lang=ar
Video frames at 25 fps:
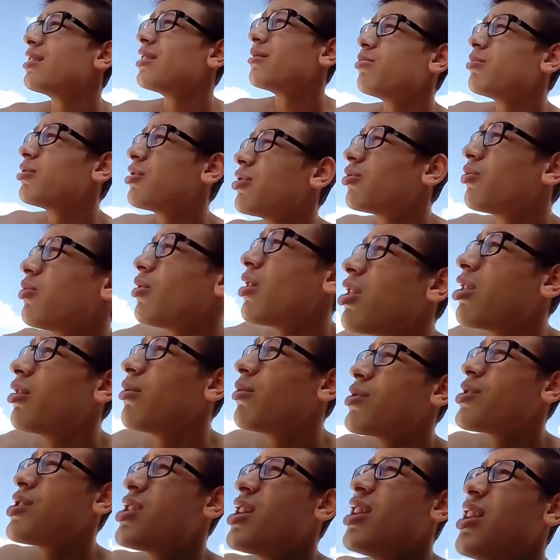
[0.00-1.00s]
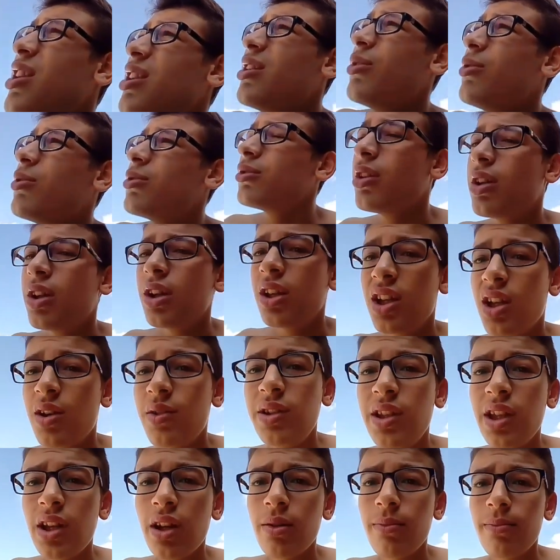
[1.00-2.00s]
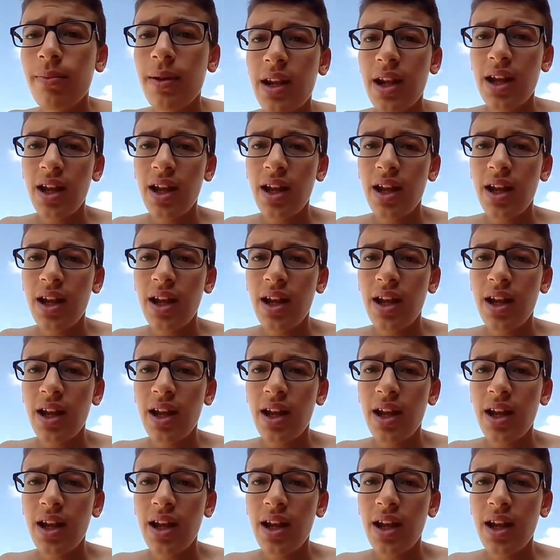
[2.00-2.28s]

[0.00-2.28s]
نزيد باش نتوضا ونصلي يعود قم